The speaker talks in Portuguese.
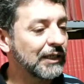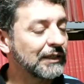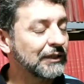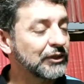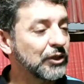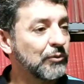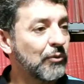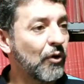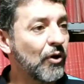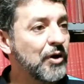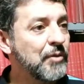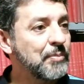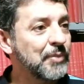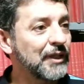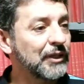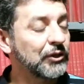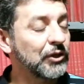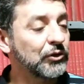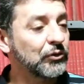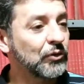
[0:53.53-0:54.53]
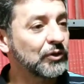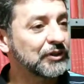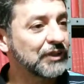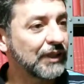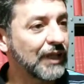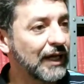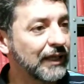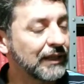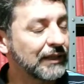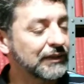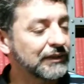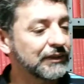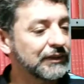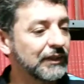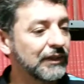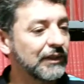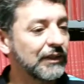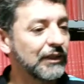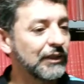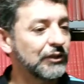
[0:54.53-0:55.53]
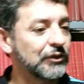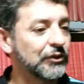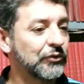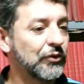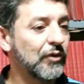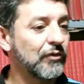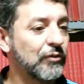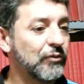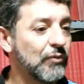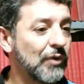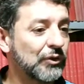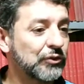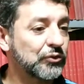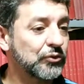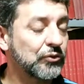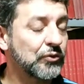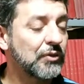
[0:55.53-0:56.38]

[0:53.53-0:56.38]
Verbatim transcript: o maior empreendedor de laranja de Nova Iguaçu,